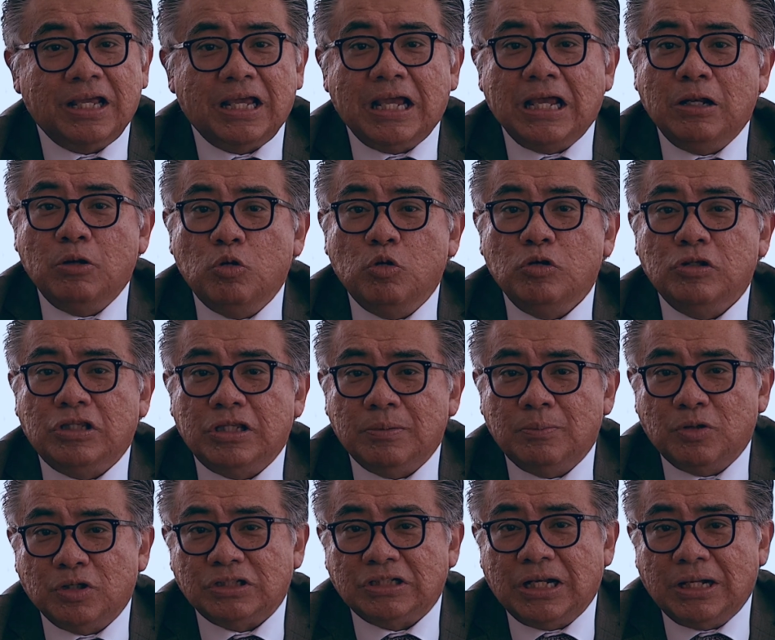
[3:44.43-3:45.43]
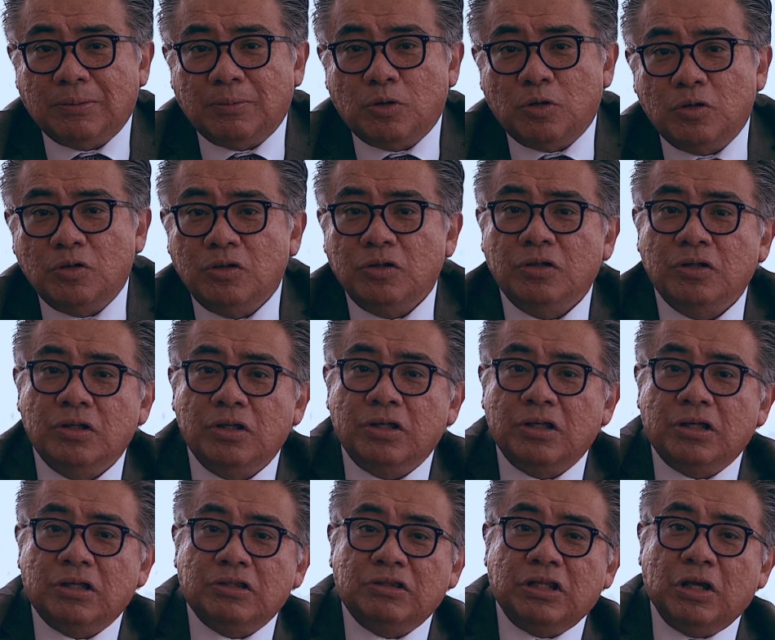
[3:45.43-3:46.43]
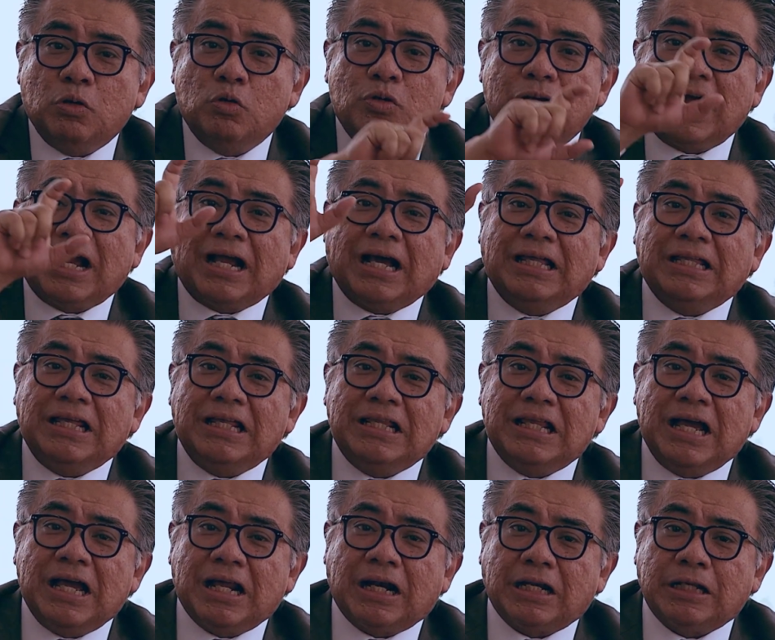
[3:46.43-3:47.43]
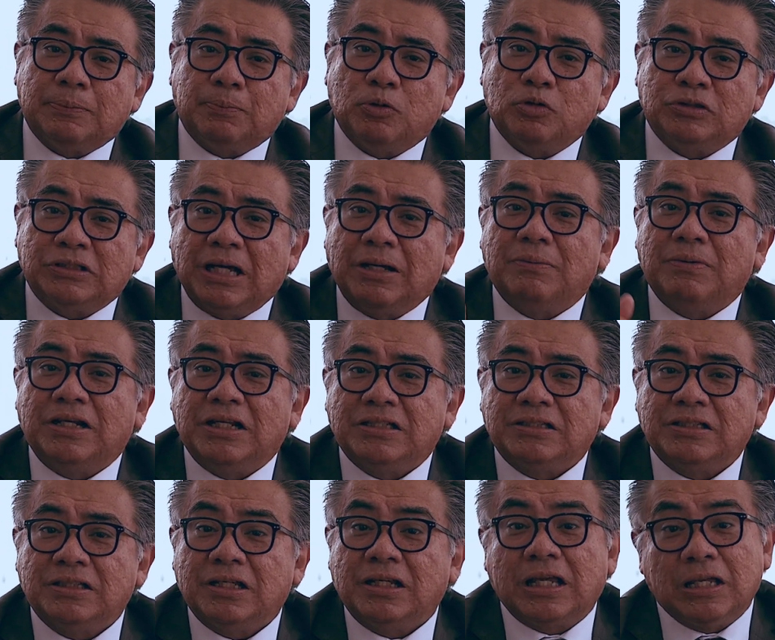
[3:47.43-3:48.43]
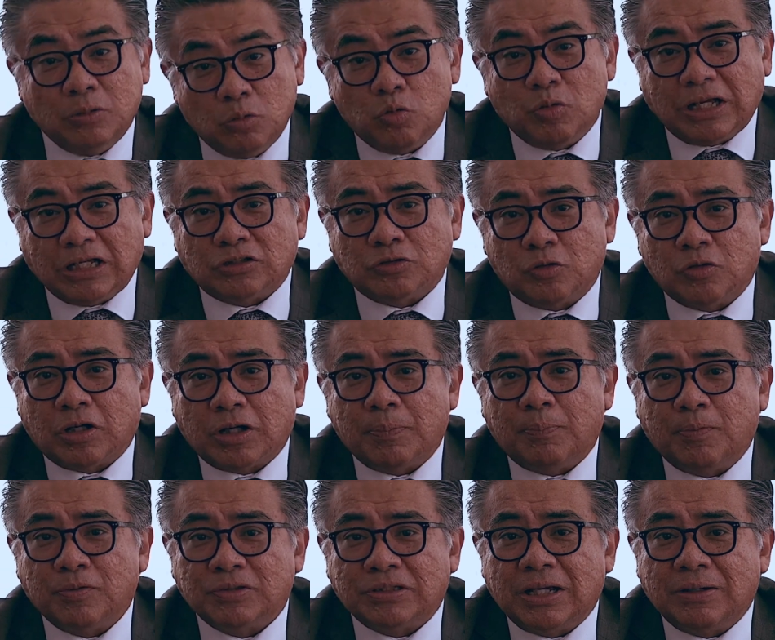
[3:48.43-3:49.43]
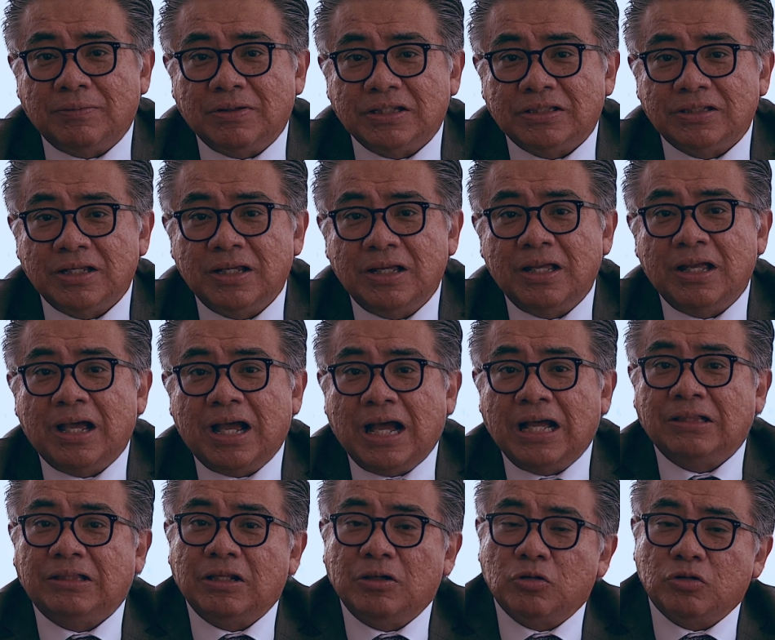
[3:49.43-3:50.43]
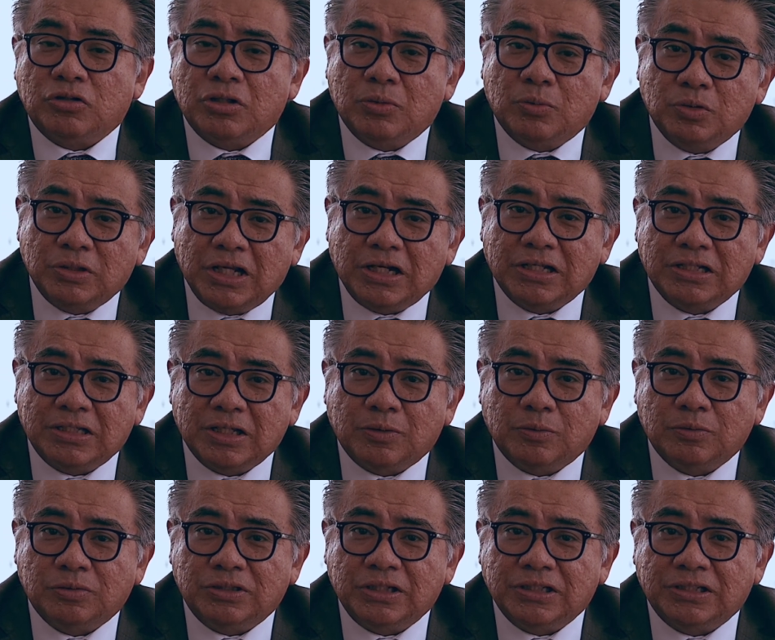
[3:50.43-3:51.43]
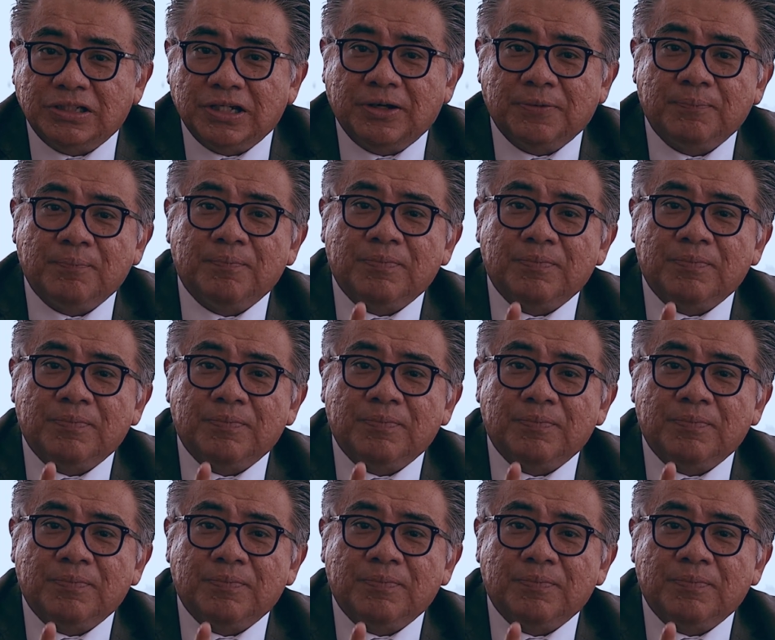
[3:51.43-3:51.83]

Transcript: el último eslabón de una cadena de responsables que nunca son responsables ante los tribunales de justicia.